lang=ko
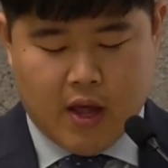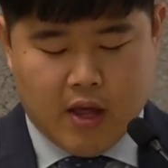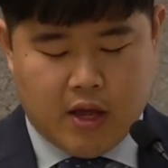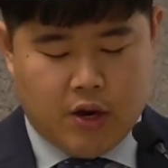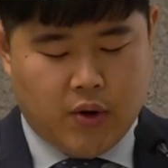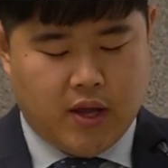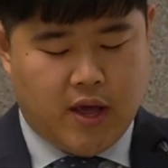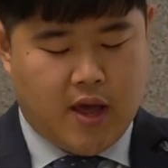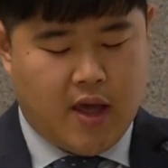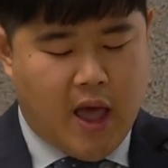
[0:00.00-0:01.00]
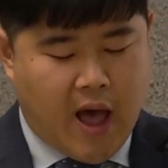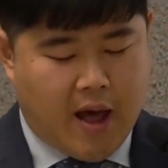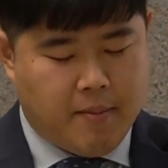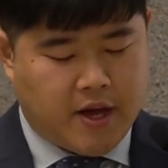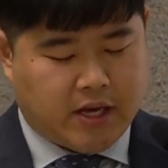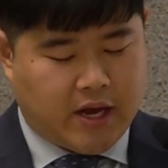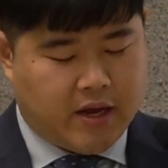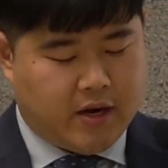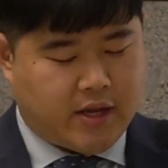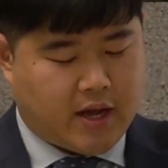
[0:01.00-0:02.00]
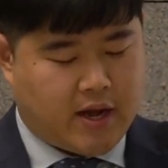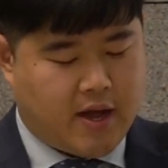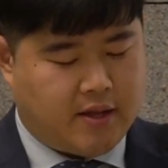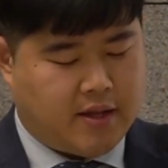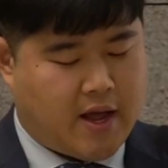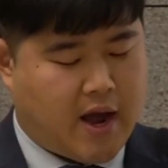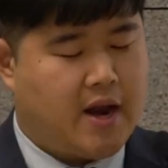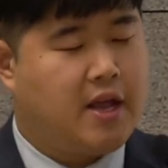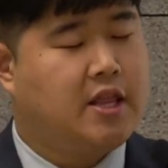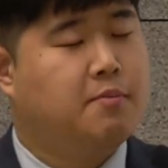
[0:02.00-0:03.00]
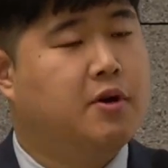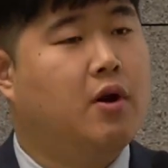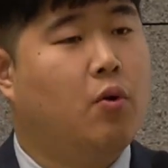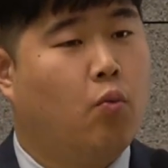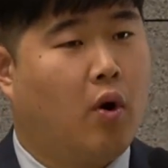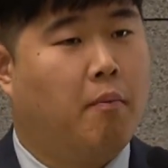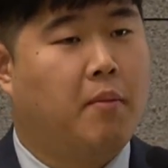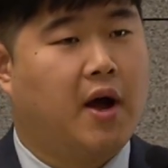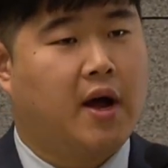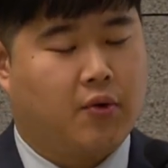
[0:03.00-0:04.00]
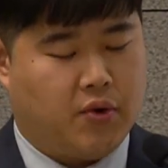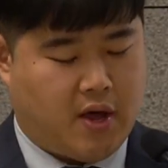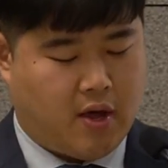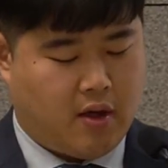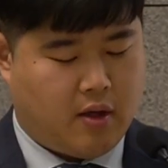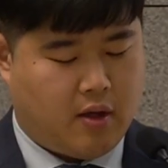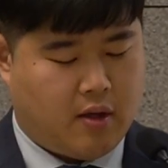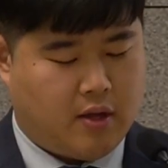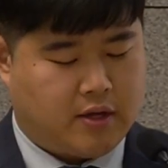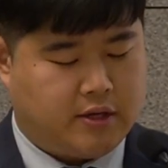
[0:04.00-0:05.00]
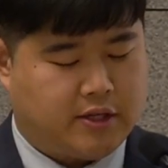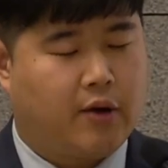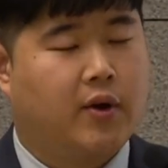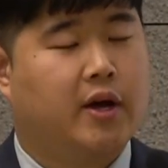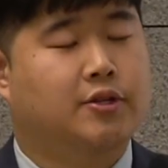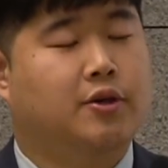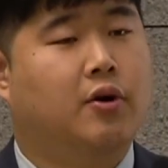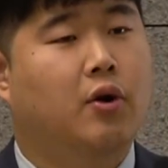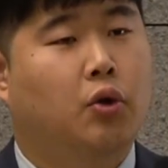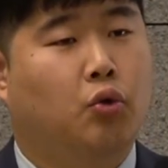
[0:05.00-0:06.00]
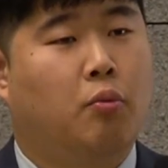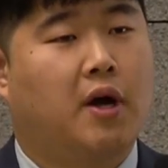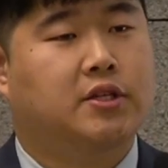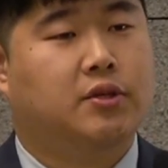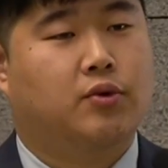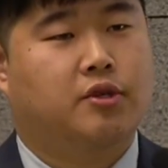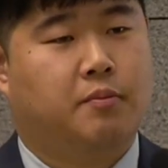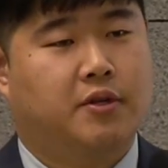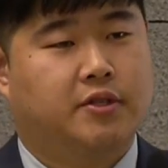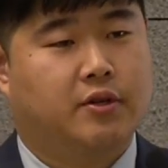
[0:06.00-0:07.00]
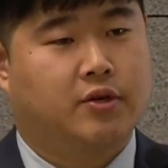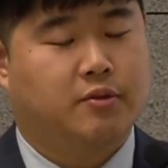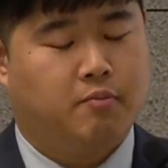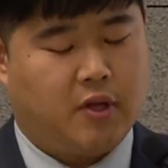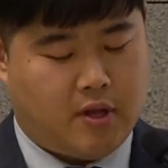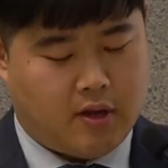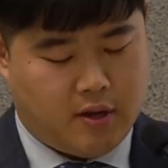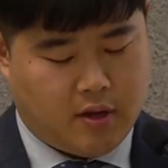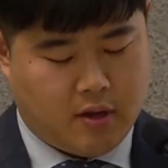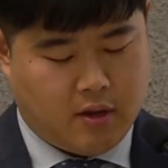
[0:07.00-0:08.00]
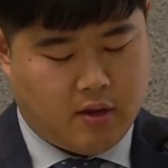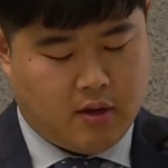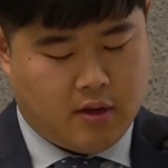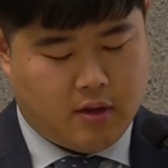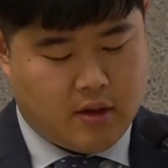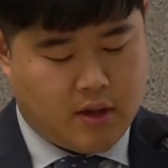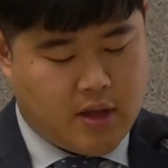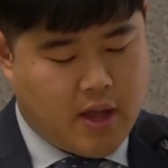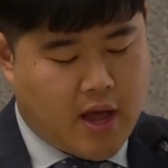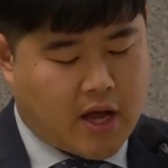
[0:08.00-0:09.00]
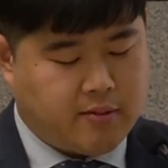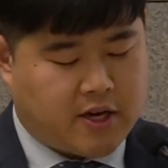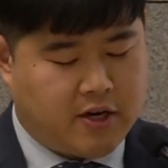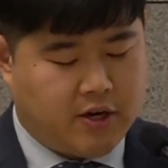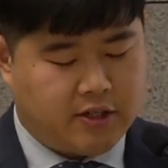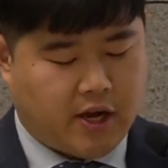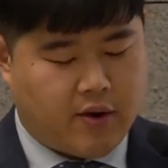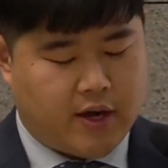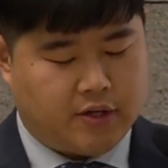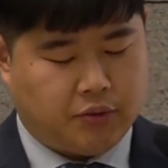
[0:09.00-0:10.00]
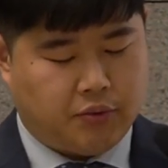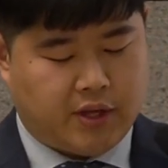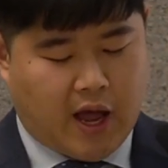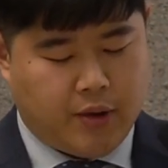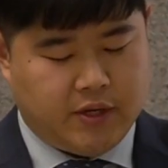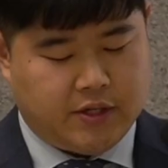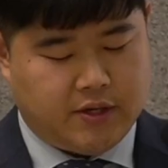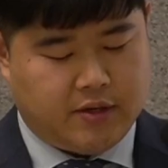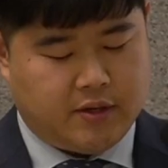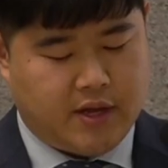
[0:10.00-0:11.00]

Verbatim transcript: 이로 인해 아마 자기를 택한 하나님을 원망하거나 그 상황에서 도망치고 싶었을 것입니다. 하지만 그런 상황에서도 다윗은